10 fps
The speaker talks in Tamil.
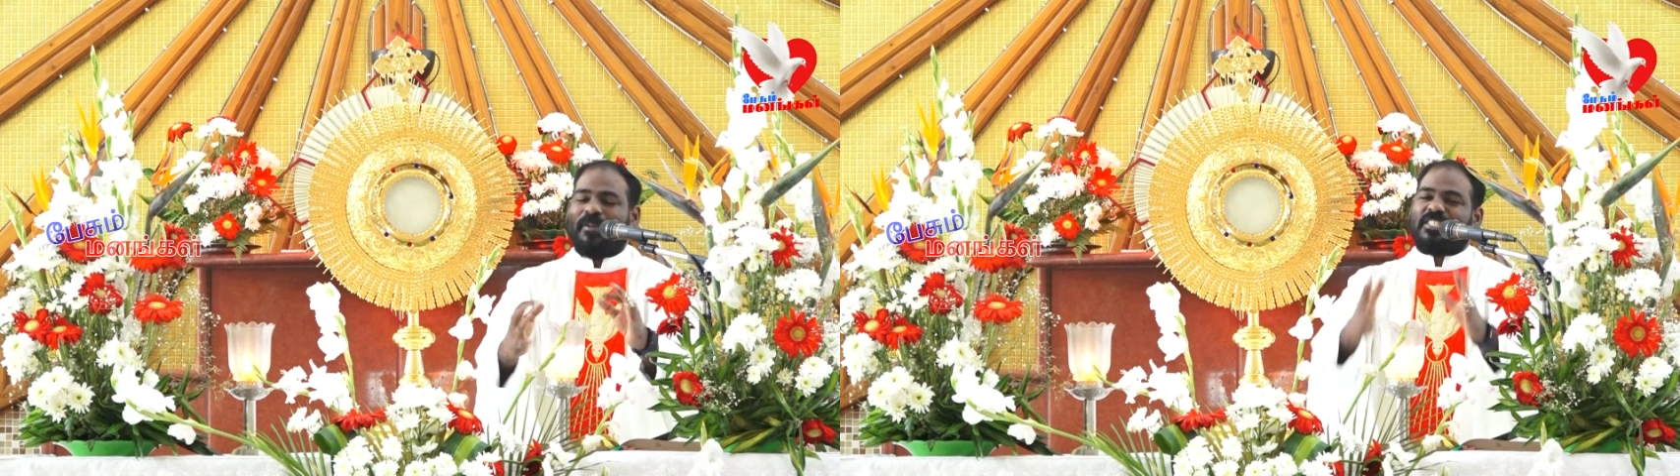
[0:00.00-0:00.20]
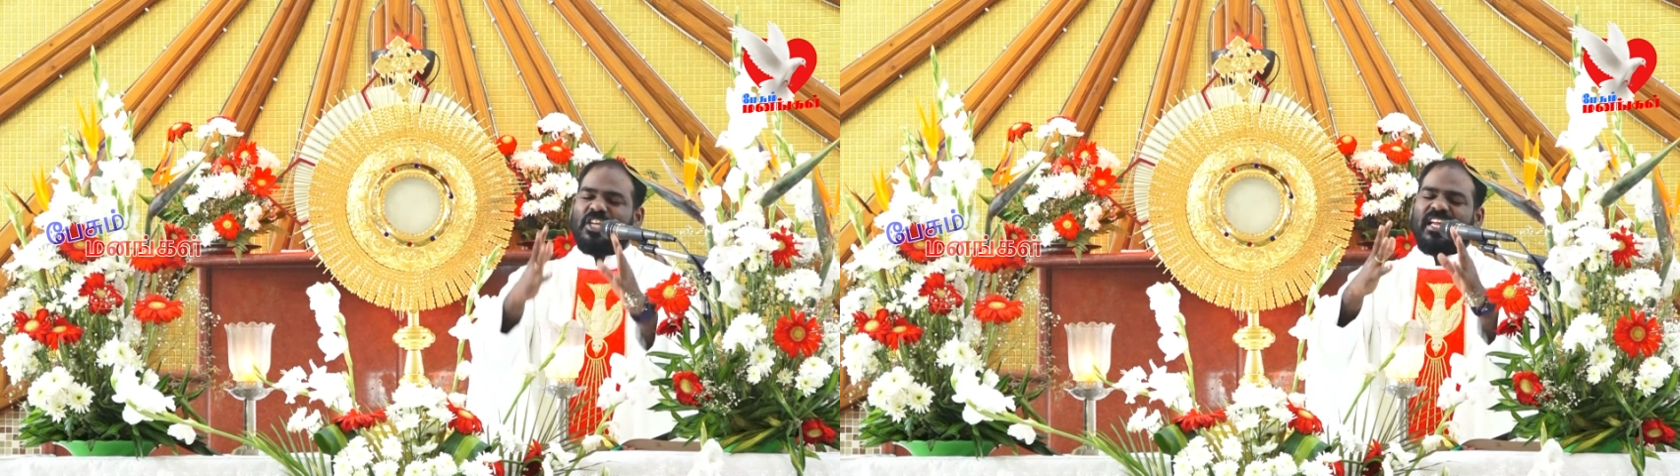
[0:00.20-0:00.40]

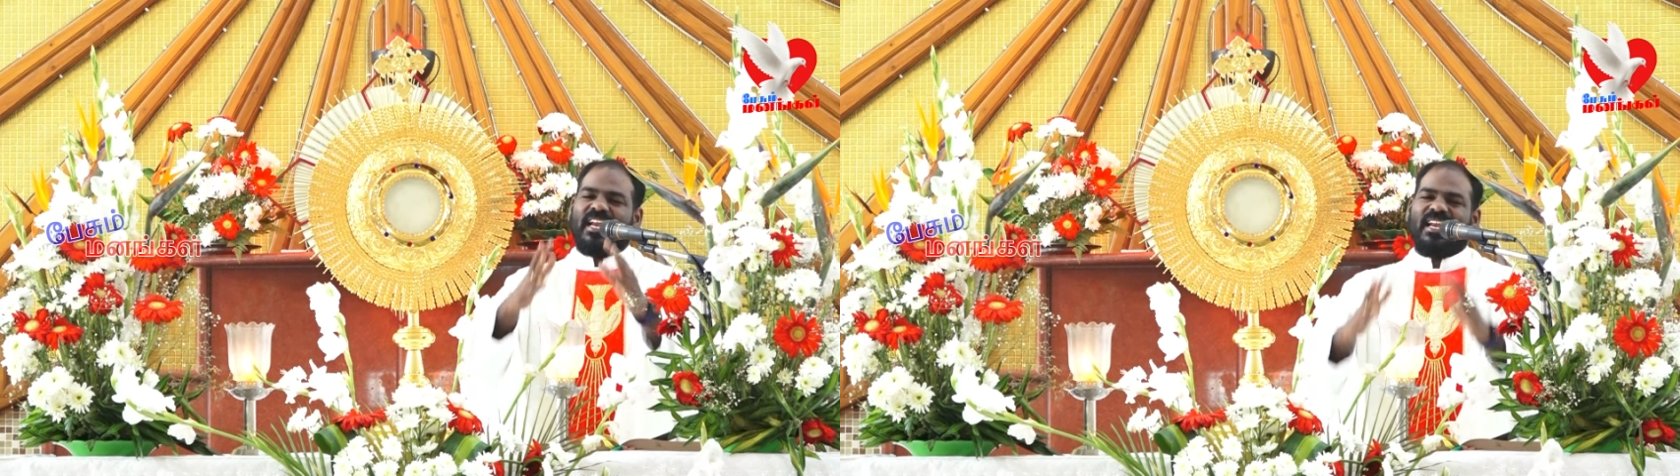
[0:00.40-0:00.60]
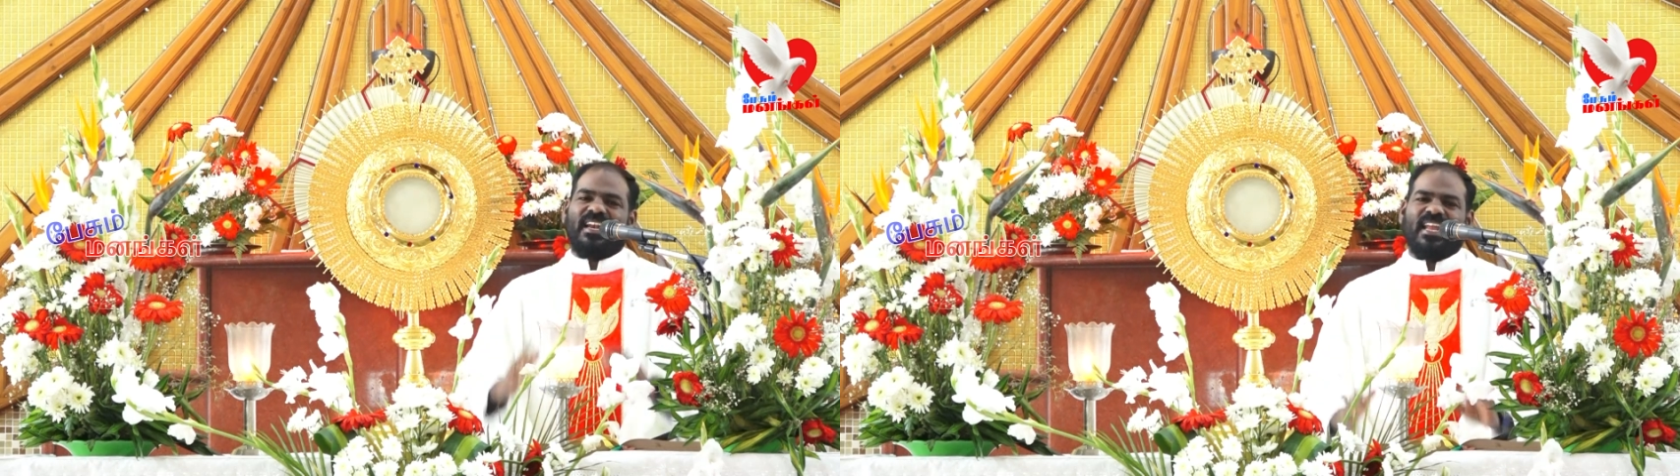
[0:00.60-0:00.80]

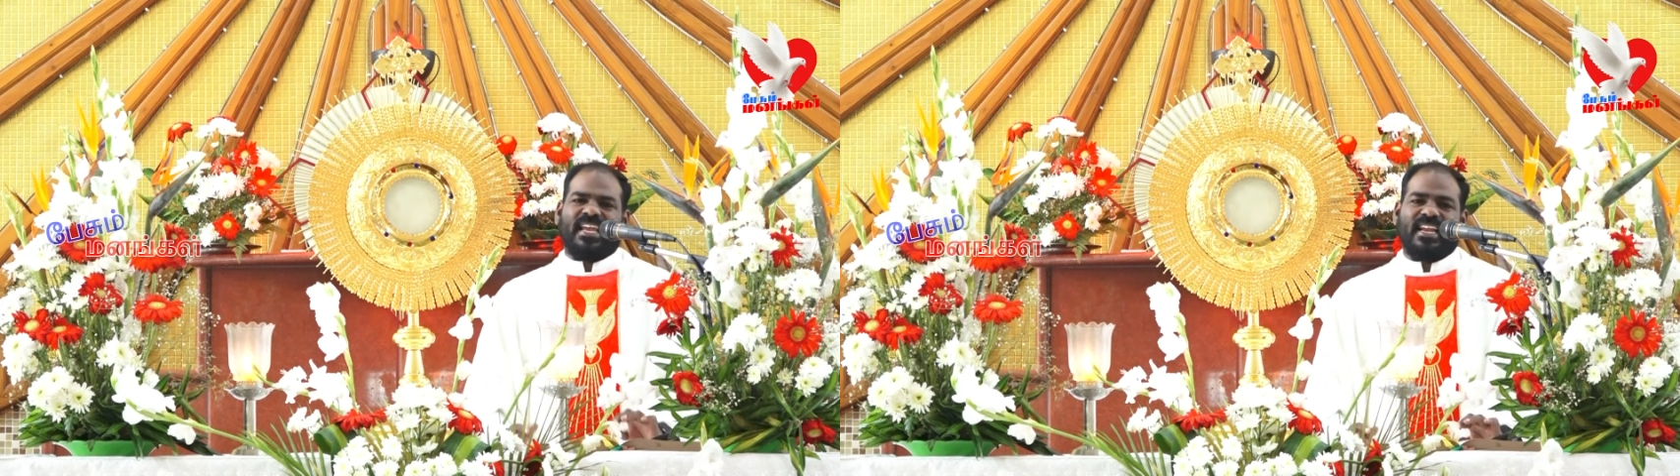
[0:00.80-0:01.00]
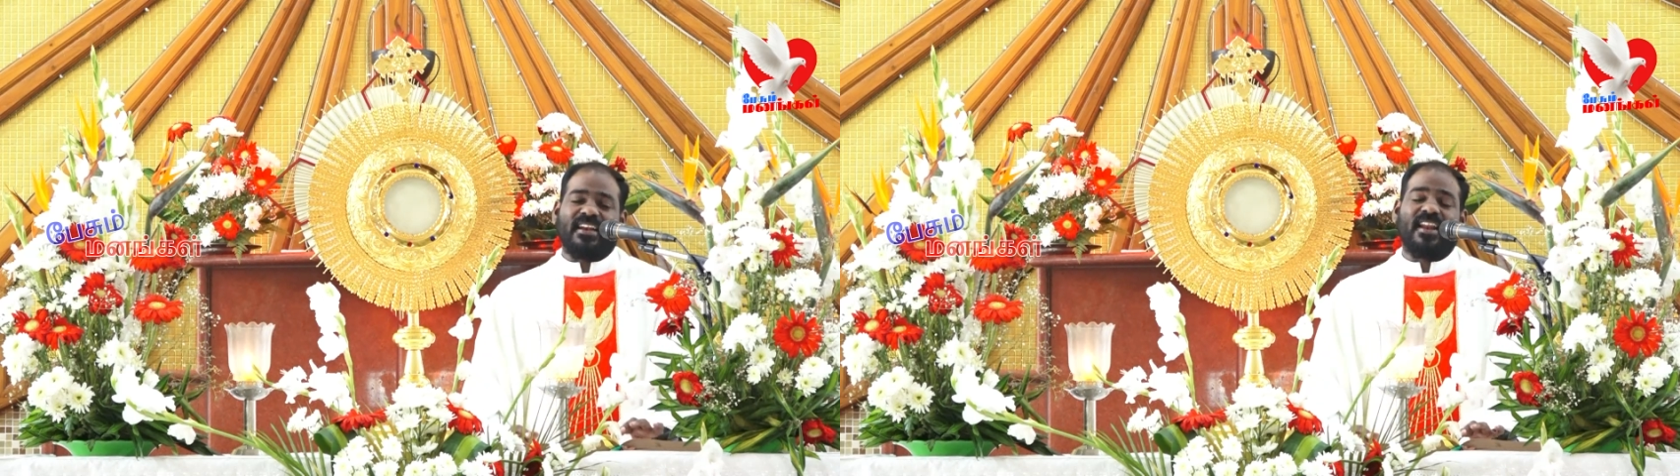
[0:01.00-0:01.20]
பிரச்சனைகள் என்ன
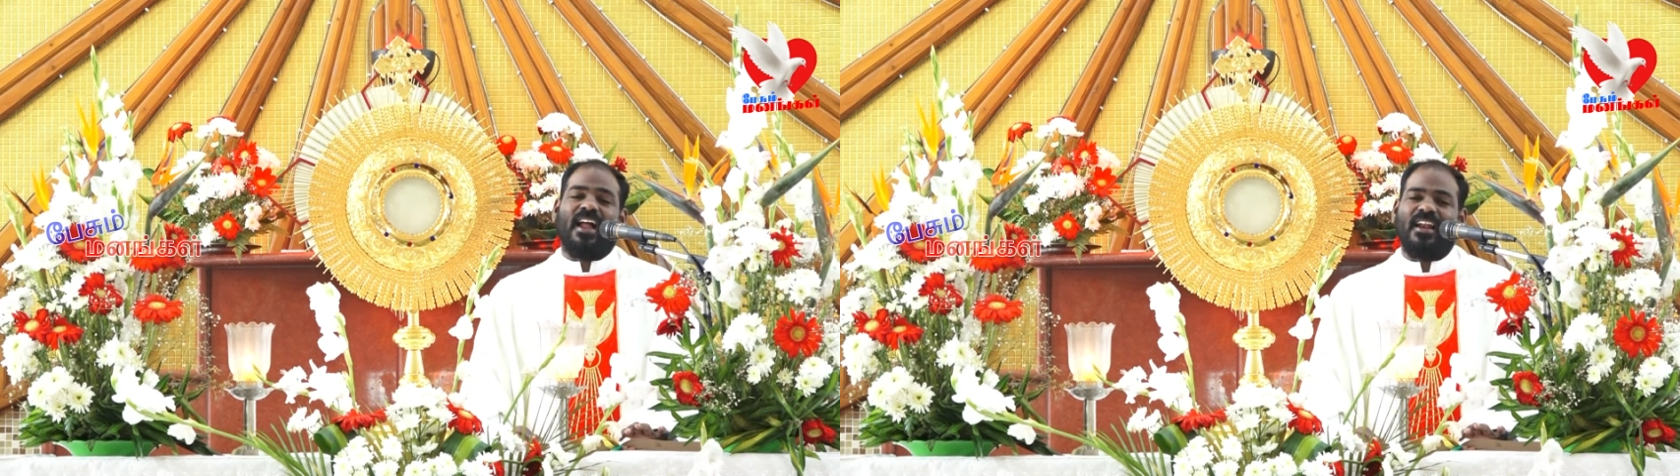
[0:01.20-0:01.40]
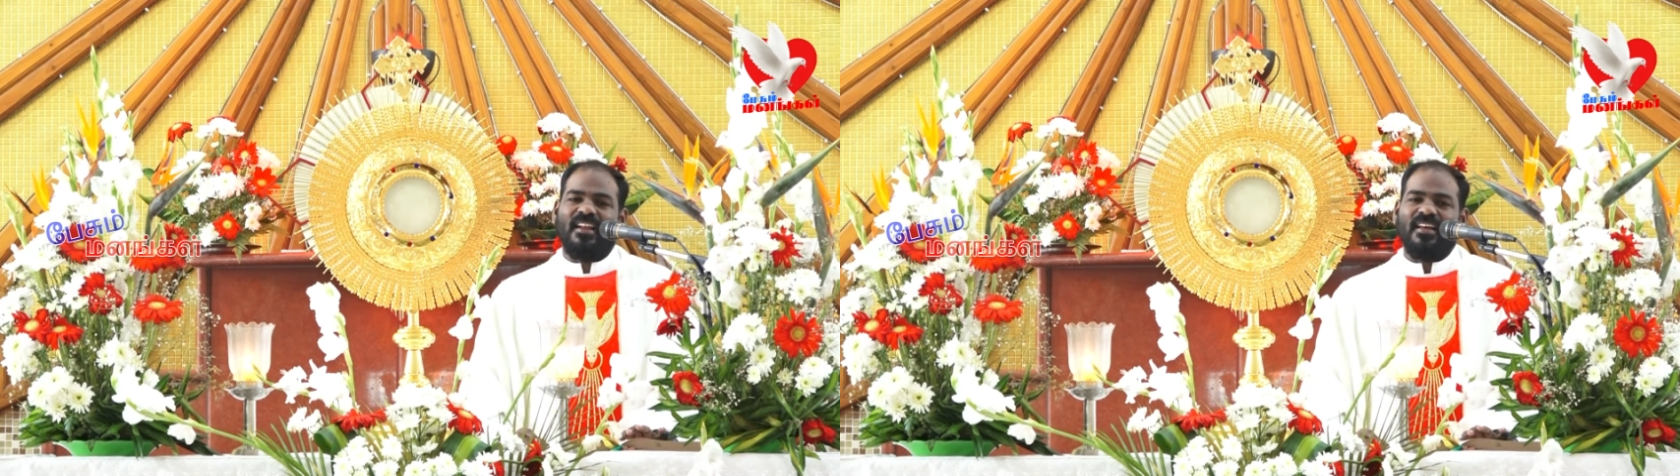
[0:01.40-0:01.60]
என்றால்